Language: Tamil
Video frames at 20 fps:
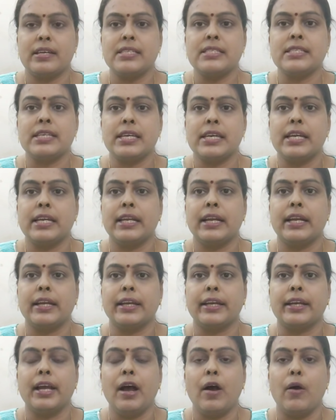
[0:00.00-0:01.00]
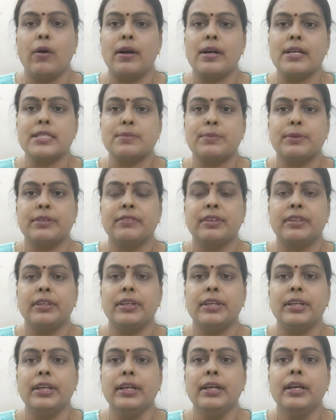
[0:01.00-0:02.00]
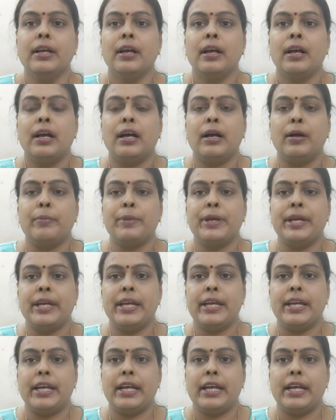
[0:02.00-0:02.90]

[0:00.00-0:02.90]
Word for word: ஈஸின்னு e e நினைக்கிறேன் அவங்க ஹஸ்பண்ட் வந்துட்டு பி